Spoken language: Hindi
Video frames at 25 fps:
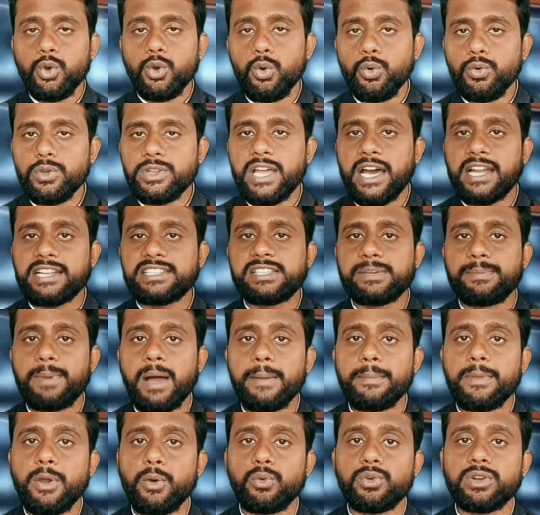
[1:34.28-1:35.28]
नूह
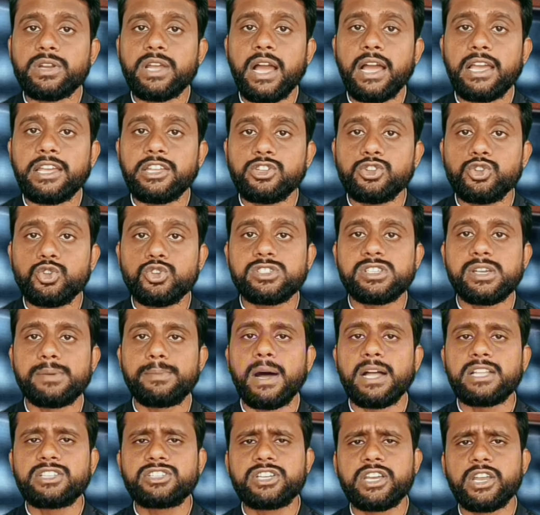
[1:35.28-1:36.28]
विधानसभा में उनका हिंदू
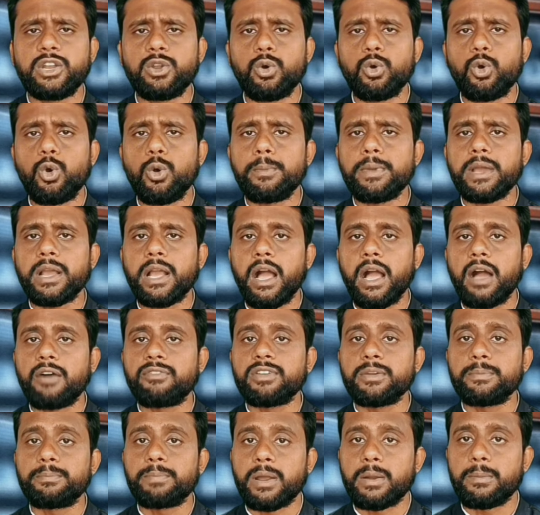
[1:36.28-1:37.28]
समाज के लोगों में
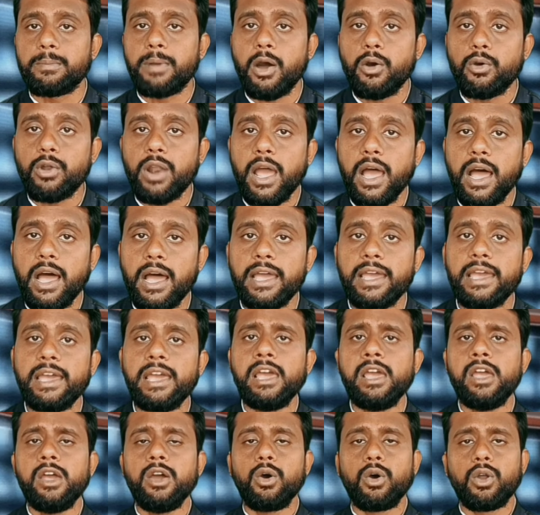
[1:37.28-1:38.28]
काफ़ी प्रभाव रहा है